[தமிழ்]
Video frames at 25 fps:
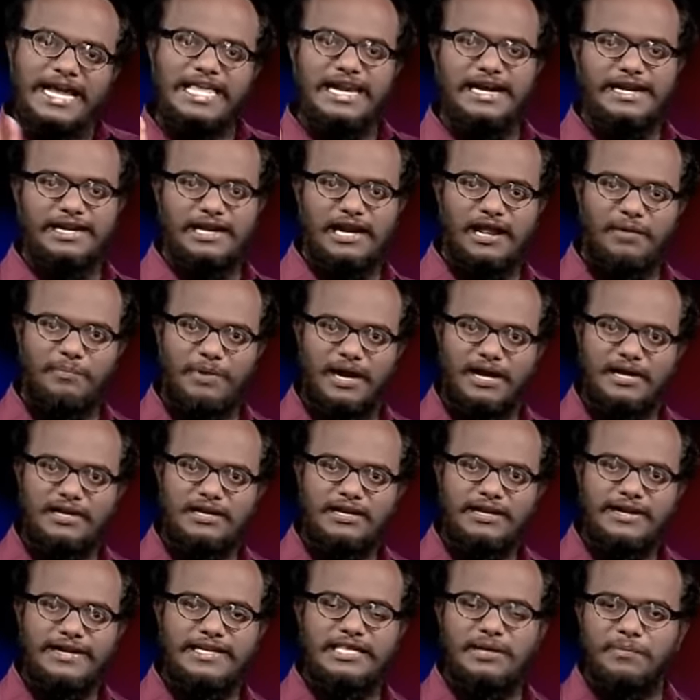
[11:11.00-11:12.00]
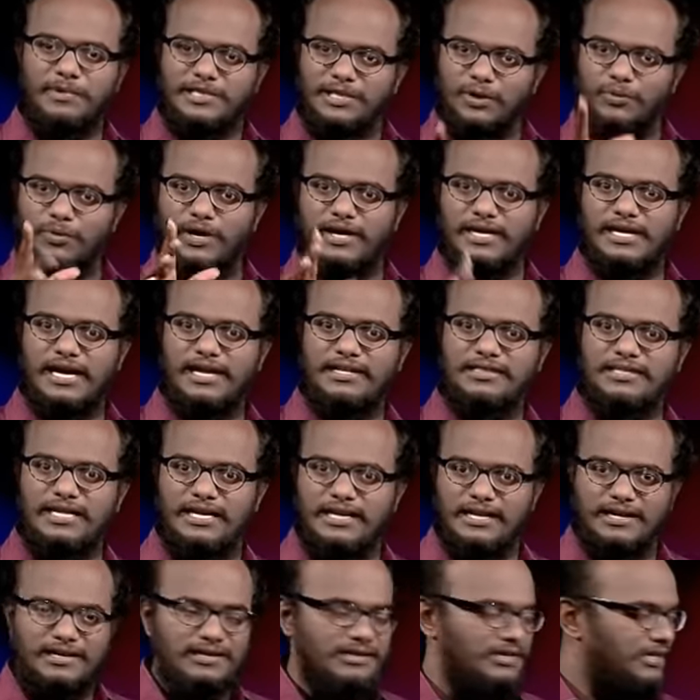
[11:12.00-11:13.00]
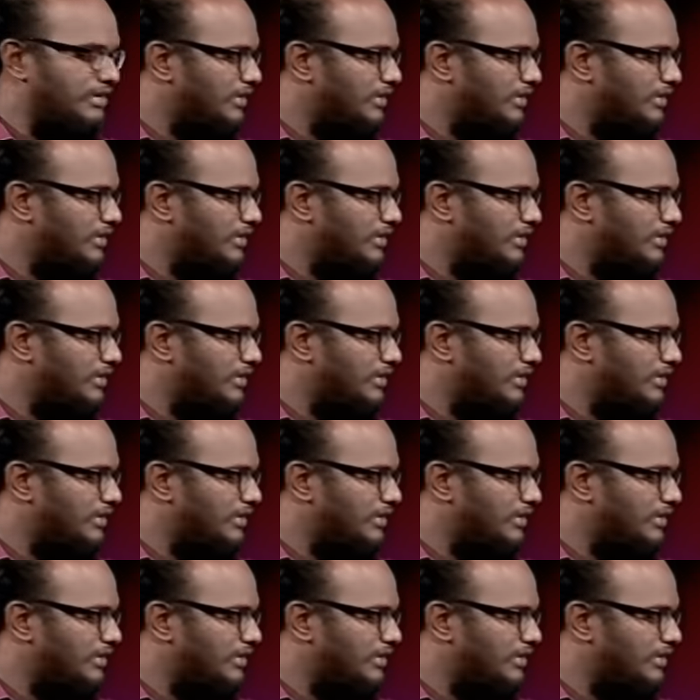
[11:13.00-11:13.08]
கையில் எடுக்கலாமா இதை பற்றி உங்களோட கருத்து என்ன